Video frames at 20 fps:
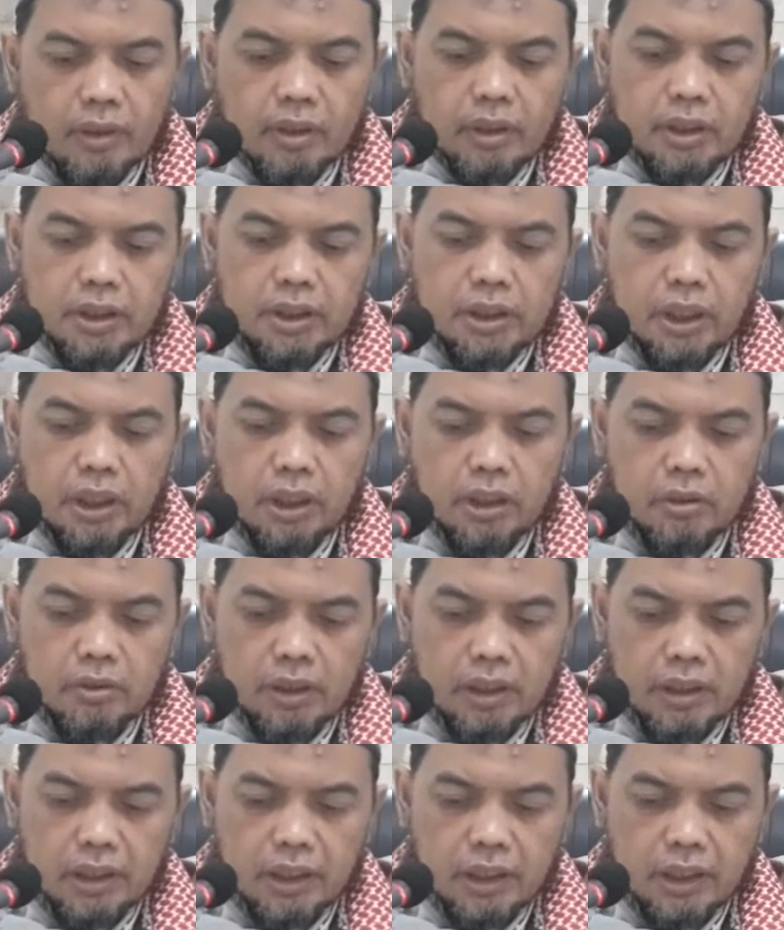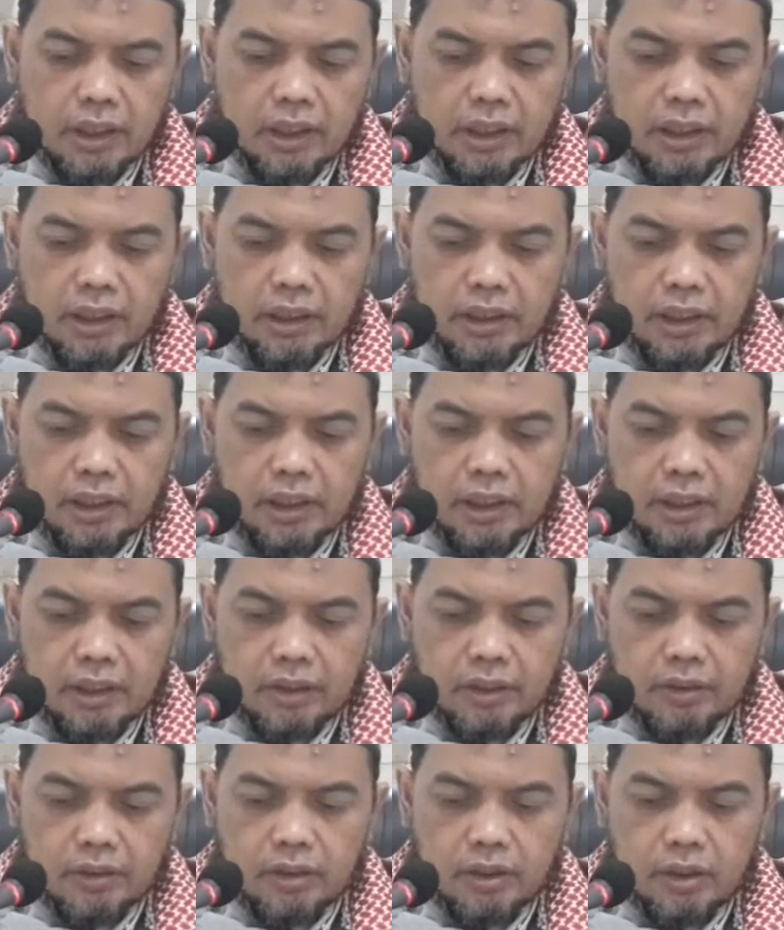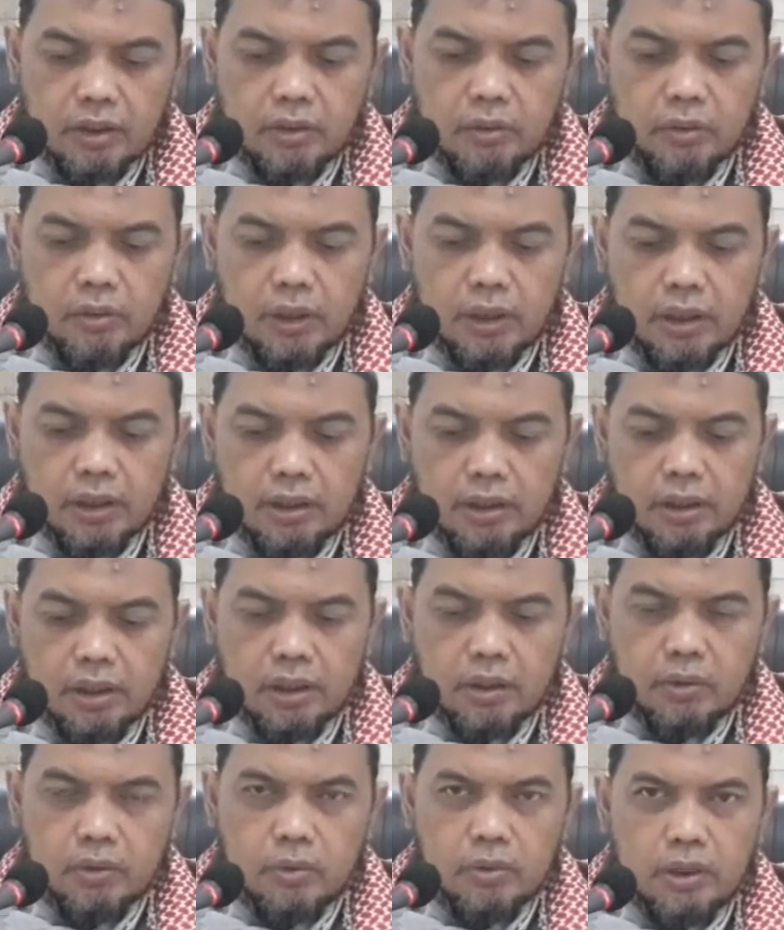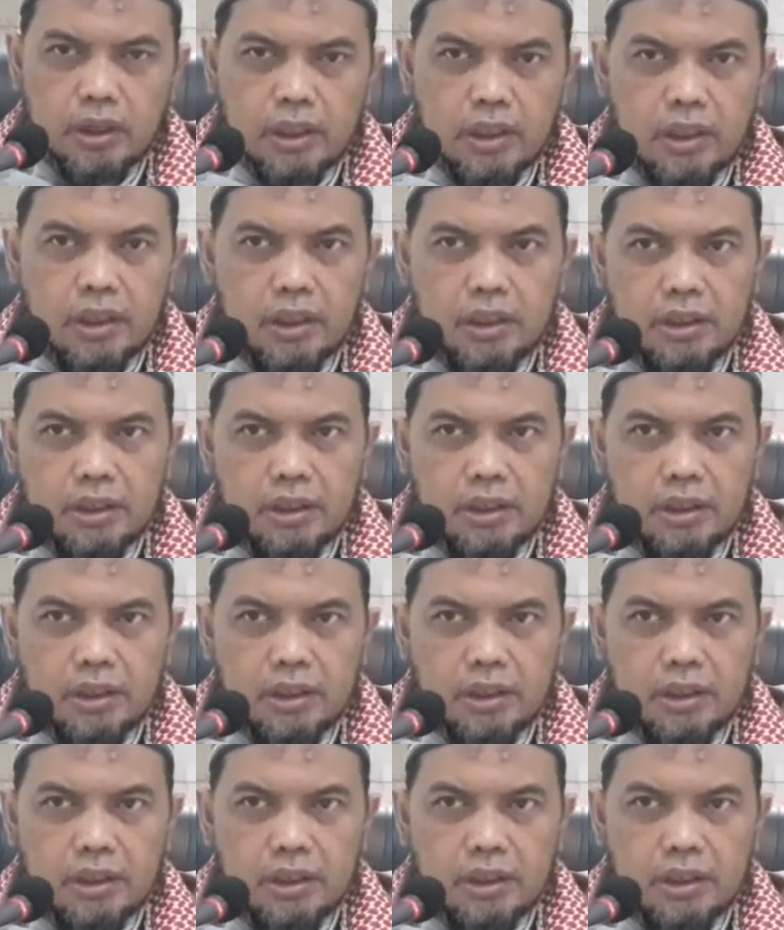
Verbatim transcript: أشهد أن لا إله إلا الله وحده لا